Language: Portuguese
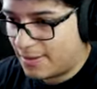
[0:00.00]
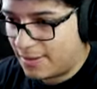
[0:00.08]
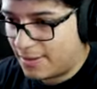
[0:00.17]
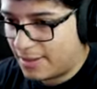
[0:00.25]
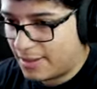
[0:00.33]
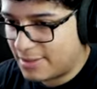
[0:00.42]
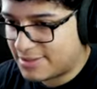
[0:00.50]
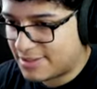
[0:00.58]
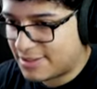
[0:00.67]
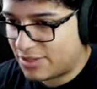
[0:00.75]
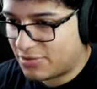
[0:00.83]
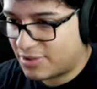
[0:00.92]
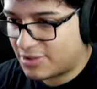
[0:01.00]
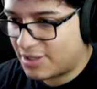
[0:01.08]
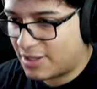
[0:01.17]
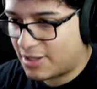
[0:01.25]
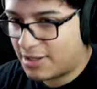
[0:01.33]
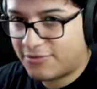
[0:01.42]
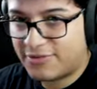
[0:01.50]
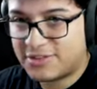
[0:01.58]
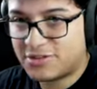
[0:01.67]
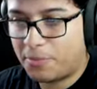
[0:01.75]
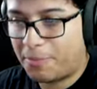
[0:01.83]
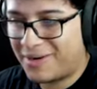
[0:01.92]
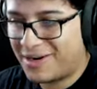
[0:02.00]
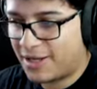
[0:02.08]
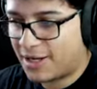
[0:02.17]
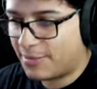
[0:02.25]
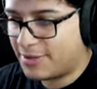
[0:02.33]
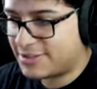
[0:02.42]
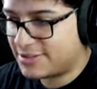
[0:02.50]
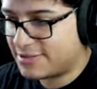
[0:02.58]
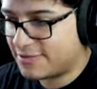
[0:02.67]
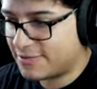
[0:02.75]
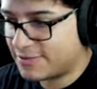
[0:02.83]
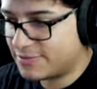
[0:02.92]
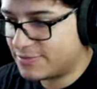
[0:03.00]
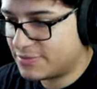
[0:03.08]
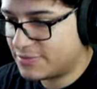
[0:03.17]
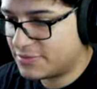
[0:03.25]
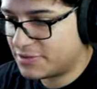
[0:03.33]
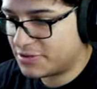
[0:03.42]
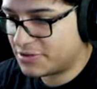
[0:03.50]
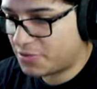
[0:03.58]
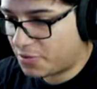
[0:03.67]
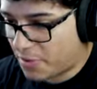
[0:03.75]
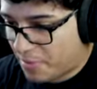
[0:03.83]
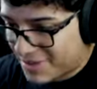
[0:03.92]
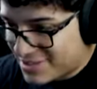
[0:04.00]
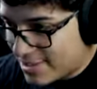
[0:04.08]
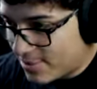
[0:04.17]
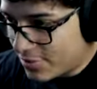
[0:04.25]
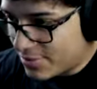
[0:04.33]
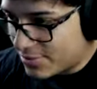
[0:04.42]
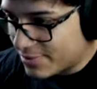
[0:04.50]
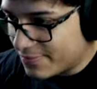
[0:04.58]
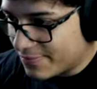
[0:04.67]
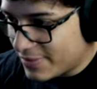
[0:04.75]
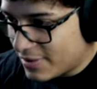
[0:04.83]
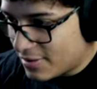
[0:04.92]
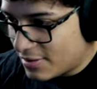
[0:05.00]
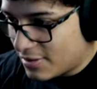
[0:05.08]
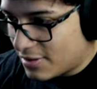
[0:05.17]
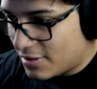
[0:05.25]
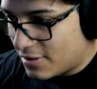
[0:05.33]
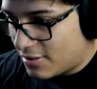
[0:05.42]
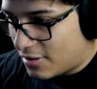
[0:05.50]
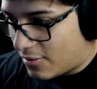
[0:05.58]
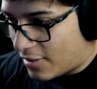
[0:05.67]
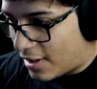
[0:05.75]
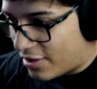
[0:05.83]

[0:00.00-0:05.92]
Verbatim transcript: É, essa criatura tá fazendo perder a cabeça aqui, velho. Então, eu tenho que pensar muito. Vamos lá, a